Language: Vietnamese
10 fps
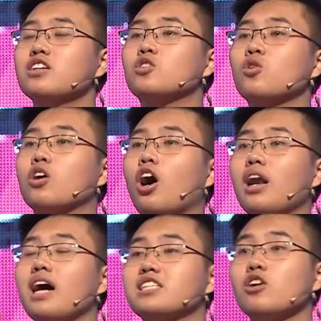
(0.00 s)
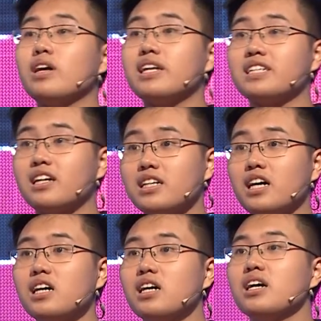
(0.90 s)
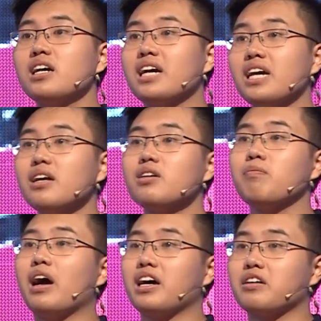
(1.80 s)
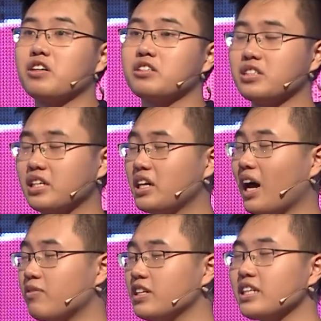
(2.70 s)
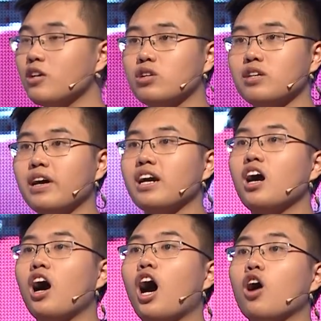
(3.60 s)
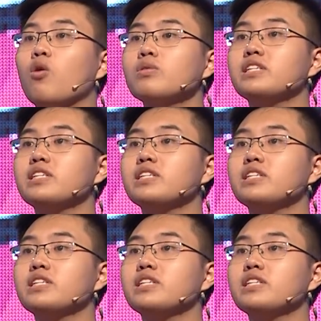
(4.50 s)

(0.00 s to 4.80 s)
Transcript: Dù có là siêu nhân đi chăng nữa, khi mà gặp những cái tình huống như vậy, họ cũng